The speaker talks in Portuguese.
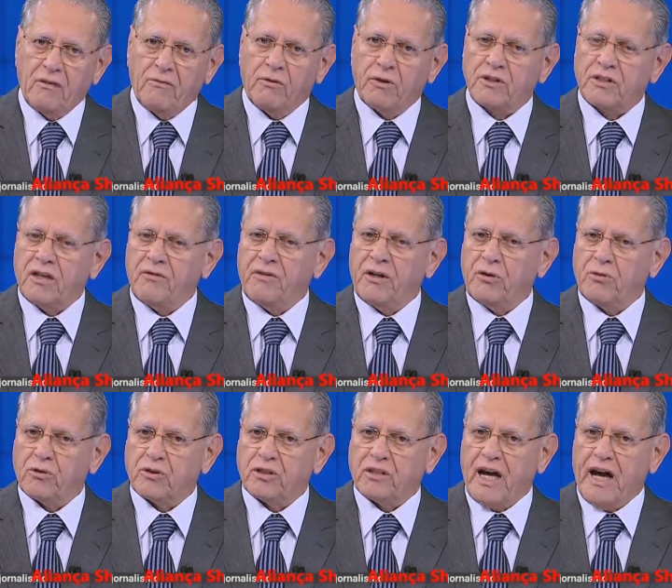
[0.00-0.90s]
você vê
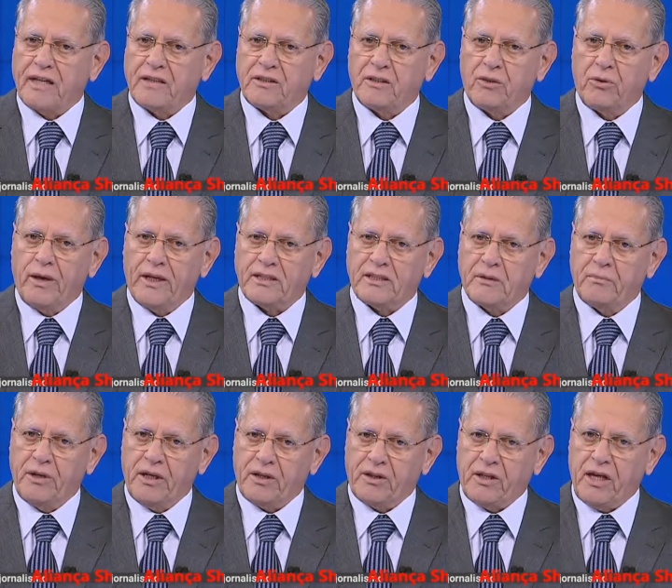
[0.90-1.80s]
no site do
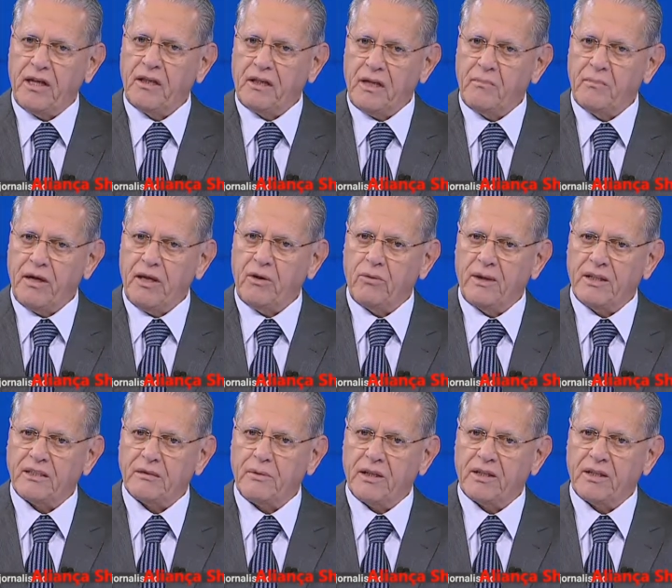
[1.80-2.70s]
SBT e também no
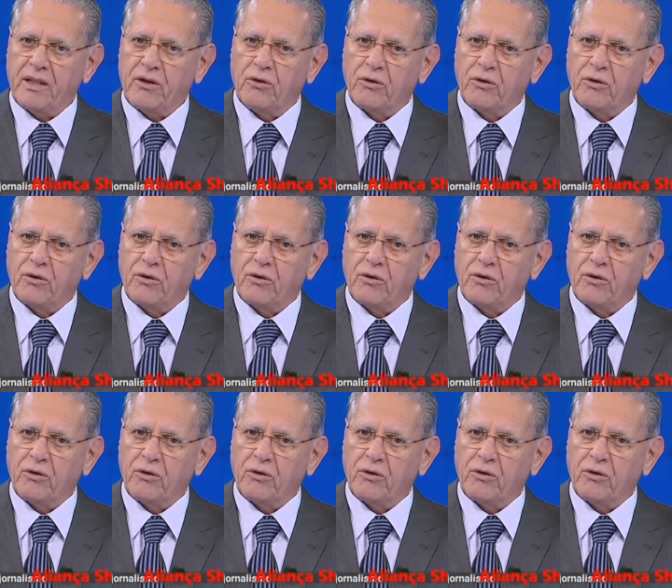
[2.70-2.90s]
SBT